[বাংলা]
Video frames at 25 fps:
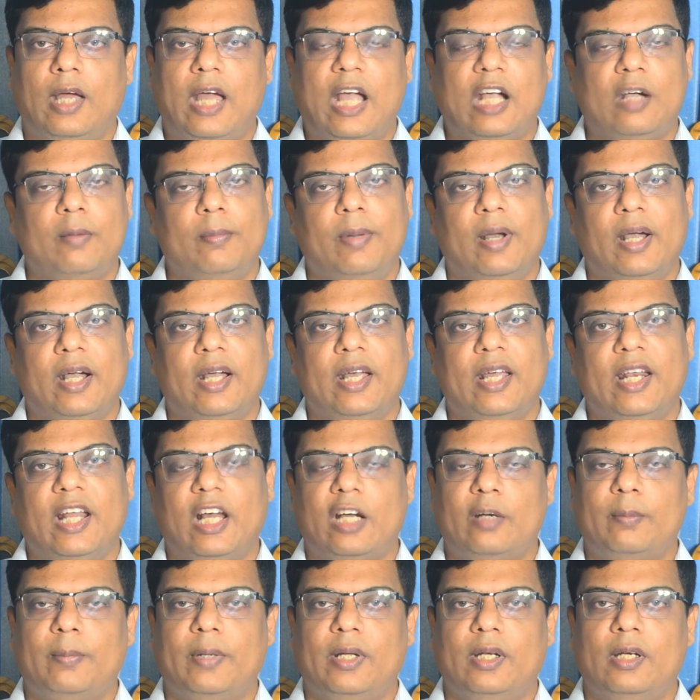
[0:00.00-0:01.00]
এক ভাগে
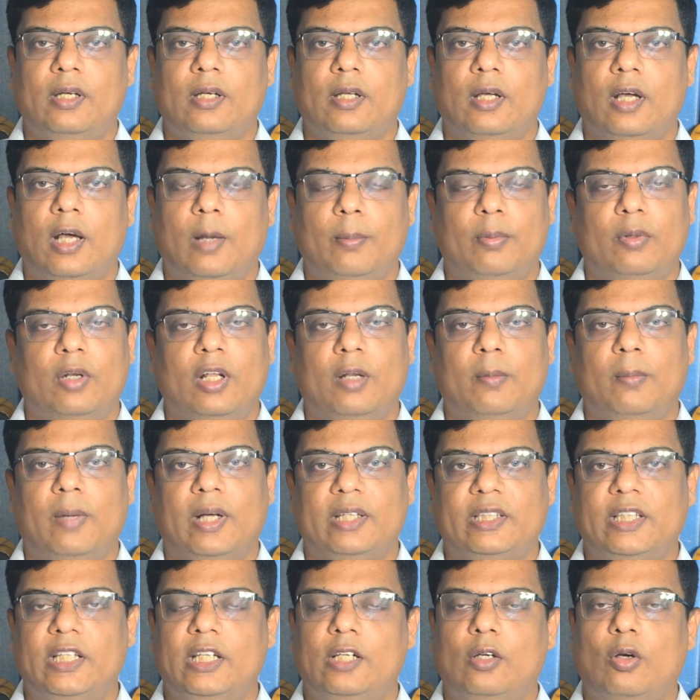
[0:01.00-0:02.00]
রাখবেন আপনার
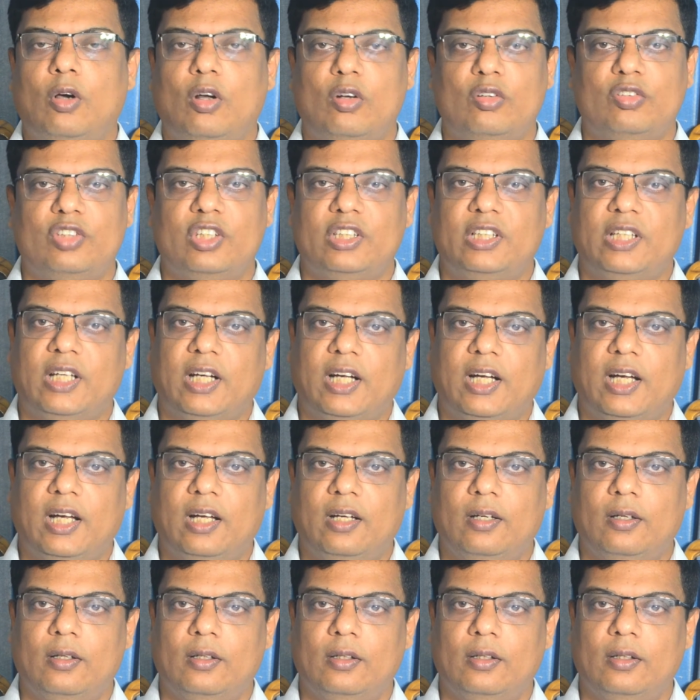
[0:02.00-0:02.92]
মাসিক খরচের টাকা